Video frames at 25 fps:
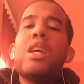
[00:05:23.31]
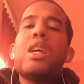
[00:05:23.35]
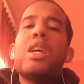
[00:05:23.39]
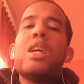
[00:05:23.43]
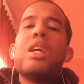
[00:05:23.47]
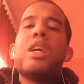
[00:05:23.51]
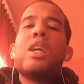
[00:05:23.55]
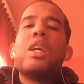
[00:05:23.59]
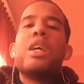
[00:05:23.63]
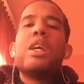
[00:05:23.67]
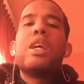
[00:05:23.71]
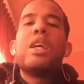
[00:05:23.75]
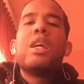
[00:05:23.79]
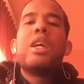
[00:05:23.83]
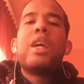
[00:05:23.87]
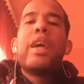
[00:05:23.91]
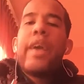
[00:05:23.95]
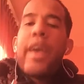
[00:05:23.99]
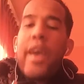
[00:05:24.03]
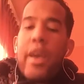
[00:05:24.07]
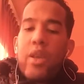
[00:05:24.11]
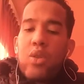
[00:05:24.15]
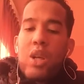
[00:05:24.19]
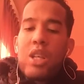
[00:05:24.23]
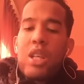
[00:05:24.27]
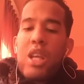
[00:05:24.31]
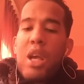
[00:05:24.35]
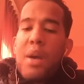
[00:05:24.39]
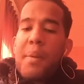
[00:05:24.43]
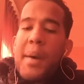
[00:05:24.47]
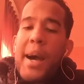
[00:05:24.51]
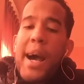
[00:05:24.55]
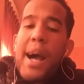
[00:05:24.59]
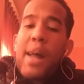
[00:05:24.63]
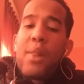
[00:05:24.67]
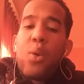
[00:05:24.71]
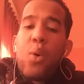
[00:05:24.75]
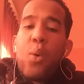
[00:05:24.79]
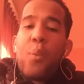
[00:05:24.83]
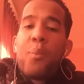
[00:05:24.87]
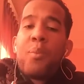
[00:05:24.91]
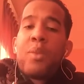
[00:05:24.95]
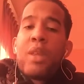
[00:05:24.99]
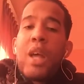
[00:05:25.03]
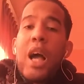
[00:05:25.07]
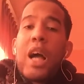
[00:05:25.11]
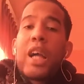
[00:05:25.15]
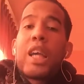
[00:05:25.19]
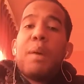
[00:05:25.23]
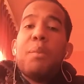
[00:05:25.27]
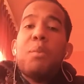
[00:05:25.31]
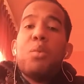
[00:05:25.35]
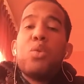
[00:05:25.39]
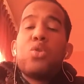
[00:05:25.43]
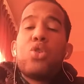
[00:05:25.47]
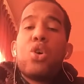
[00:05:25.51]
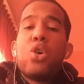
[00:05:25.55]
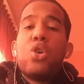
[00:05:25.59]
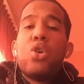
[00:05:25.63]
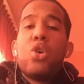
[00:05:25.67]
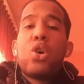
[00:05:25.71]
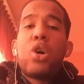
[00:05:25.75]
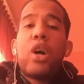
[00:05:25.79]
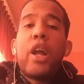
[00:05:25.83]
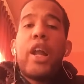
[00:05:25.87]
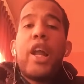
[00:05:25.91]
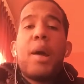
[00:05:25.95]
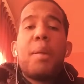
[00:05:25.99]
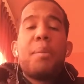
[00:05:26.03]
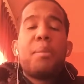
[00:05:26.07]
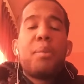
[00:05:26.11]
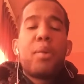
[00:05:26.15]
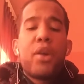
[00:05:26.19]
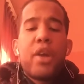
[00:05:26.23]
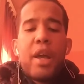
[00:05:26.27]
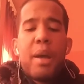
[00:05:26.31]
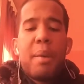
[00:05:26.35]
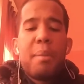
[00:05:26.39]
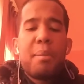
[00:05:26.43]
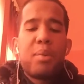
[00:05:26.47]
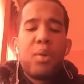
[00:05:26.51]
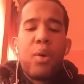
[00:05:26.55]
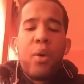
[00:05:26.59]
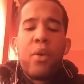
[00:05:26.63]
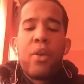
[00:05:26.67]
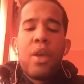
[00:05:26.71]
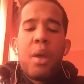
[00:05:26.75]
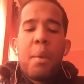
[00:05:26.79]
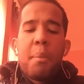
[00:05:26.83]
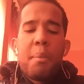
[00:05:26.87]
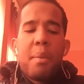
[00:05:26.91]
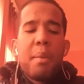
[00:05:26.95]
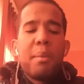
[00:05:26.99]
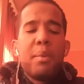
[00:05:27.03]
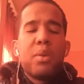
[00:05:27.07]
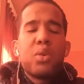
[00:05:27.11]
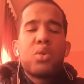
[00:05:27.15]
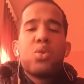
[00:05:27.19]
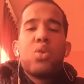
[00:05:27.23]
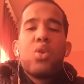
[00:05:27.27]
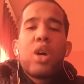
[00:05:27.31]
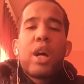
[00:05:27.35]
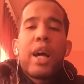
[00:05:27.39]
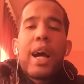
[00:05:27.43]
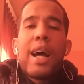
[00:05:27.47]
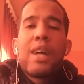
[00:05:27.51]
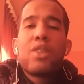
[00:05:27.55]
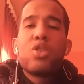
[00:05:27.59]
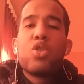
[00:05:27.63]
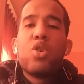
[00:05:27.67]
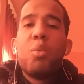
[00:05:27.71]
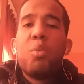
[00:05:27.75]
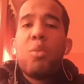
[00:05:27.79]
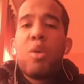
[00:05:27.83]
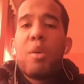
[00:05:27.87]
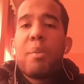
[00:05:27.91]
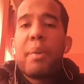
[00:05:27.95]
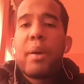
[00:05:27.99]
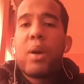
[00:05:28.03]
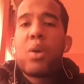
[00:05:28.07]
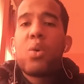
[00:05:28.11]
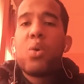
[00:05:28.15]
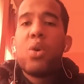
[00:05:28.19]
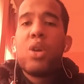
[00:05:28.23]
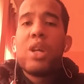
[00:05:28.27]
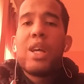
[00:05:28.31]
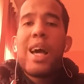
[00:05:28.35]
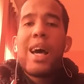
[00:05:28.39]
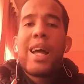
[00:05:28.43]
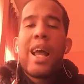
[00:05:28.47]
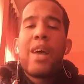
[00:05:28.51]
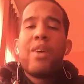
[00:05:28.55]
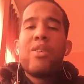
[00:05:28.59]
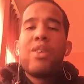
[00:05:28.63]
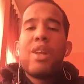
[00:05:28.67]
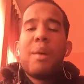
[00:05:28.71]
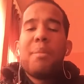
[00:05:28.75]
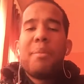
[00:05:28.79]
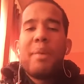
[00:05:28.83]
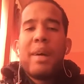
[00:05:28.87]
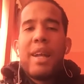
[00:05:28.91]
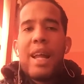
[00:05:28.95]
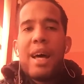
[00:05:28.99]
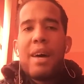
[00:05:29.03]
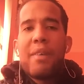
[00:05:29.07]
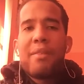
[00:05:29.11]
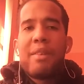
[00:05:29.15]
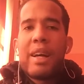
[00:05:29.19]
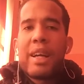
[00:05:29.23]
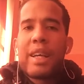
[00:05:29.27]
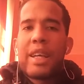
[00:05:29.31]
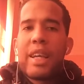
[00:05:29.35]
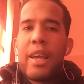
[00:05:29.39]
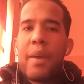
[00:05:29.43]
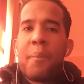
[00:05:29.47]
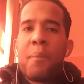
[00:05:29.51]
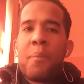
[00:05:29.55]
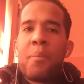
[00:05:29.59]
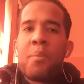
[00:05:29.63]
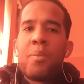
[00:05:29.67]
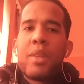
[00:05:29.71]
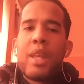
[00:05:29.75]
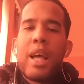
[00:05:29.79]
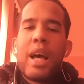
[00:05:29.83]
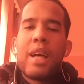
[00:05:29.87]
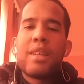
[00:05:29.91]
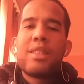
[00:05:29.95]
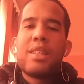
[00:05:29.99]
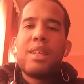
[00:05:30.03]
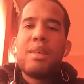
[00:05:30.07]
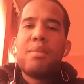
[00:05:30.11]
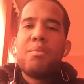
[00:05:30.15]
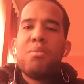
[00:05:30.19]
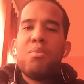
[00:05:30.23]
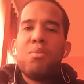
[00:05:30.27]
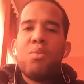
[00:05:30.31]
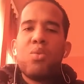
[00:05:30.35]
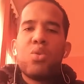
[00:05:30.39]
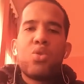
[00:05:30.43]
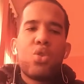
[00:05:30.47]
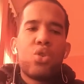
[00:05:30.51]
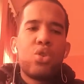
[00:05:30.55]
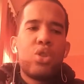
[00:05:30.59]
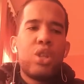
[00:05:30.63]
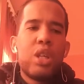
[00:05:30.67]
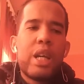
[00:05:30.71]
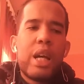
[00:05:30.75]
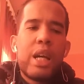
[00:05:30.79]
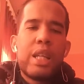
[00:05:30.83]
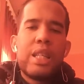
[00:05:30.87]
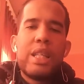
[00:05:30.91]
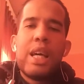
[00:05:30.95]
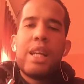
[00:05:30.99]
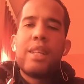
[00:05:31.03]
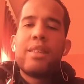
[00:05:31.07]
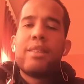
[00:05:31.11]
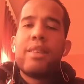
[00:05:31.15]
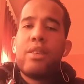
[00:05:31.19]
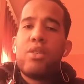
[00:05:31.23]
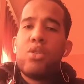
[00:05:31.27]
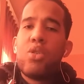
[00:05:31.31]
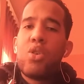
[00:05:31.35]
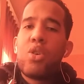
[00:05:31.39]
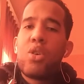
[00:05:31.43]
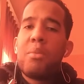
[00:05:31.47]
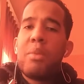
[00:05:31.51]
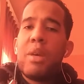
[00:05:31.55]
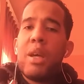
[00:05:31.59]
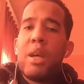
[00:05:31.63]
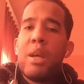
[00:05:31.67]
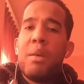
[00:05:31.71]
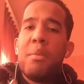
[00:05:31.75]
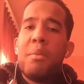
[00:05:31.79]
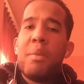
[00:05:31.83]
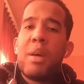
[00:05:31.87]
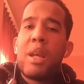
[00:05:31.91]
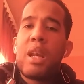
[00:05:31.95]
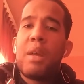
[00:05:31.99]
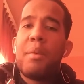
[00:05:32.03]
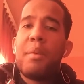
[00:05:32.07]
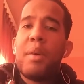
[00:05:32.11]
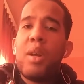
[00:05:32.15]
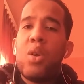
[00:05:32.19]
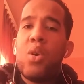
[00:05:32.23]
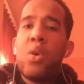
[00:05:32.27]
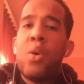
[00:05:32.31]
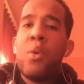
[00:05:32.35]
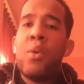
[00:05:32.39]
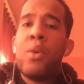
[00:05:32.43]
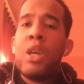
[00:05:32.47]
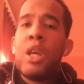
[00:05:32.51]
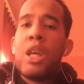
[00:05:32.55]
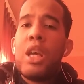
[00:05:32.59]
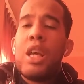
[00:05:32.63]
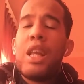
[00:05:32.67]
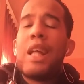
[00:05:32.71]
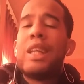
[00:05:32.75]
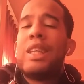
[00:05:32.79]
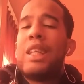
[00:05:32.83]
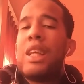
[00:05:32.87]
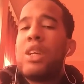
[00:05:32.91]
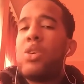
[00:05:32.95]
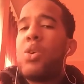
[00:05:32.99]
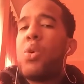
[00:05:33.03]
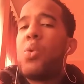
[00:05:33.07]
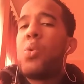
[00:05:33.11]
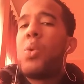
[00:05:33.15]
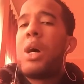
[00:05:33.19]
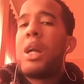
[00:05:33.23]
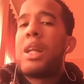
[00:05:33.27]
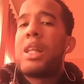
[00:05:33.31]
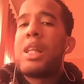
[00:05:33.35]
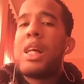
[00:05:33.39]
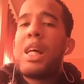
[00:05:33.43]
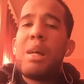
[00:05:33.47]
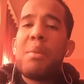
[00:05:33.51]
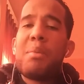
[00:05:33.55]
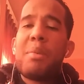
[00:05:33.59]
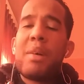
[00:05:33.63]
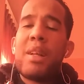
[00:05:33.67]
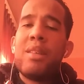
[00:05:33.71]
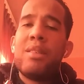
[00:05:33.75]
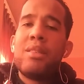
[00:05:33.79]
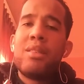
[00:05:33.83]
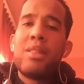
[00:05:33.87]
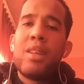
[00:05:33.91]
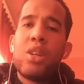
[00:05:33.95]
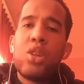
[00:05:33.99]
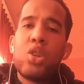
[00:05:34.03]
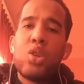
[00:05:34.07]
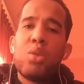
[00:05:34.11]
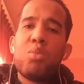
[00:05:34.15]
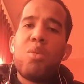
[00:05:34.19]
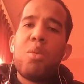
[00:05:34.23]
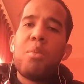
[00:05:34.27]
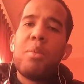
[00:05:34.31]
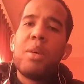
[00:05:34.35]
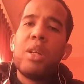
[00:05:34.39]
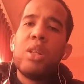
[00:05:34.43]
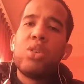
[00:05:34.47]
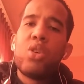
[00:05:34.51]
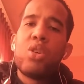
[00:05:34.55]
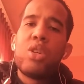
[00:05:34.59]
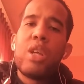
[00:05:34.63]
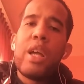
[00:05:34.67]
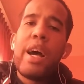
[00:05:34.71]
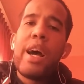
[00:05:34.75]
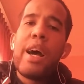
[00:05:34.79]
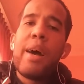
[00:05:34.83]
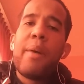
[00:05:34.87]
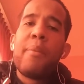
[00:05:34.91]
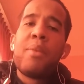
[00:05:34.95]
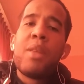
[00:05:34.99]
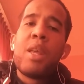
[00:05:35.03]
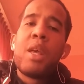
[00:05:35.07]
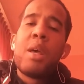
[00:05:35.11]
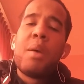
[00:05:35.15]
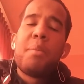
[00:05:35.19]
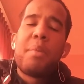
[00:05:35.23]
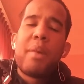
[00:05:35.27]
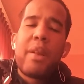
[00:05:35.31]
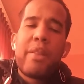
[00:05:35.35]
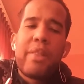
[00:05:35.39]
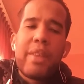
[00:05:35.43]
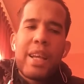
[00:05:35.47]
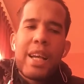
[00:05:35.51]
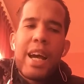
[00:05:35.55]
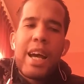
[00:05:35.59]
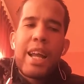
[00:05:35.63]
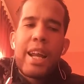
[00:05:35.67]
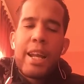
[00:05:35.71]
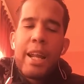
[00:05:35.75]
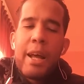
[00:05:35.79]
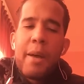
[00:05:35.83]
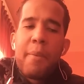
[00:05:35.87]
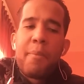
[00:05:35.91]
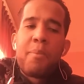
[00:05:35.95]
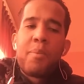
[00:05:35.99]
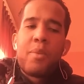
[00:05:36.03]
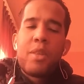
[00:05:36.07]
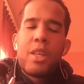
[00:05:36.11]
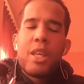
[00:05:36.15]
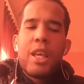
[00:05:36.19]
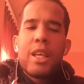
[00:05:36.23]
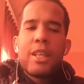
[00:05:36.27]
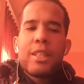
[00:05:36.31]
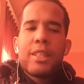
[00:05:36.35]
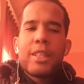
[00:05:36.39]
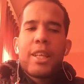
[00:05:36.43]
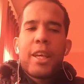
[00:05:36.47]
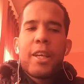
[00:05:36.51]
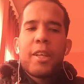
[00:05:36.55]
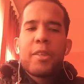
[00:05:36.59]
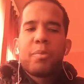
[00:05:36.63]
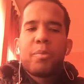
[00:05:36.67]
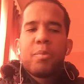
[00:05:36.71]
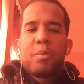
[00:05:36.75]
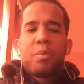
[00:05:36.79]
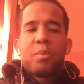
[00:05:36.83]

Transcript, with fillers: y, esto ha llevado a que muchos no crean. Por ejemplo, vemos un caso muy peculiar. Hay una palabra que hace muchos días ya el Señor me, me reveló y la tengo guardada para en cierto momento ya predicarla. Y es que